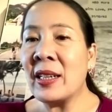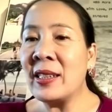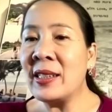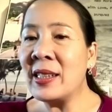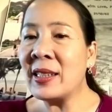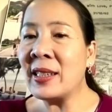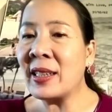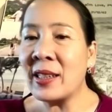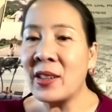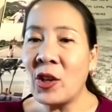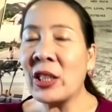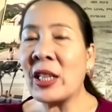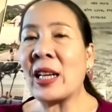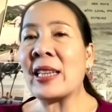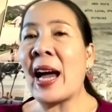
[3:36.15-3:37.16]
เรื่องรถ
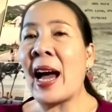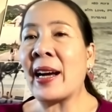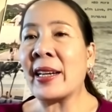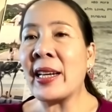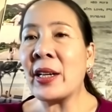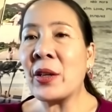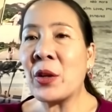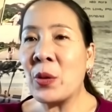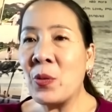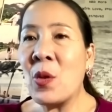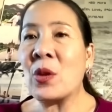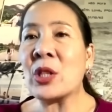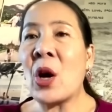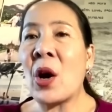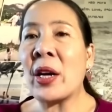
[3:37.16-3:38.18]
ต่างๆ เนี่ยครบวง
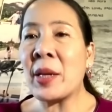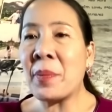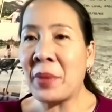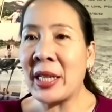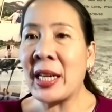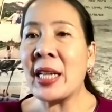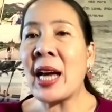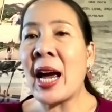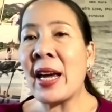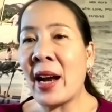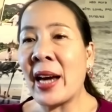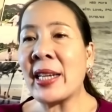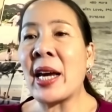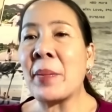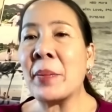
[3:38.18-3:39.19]
จรในประเทศไทยราย
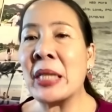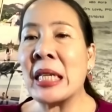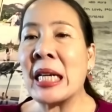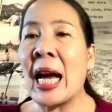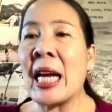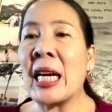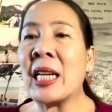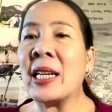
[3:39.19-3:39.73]
ใหญ่เหมือนกัน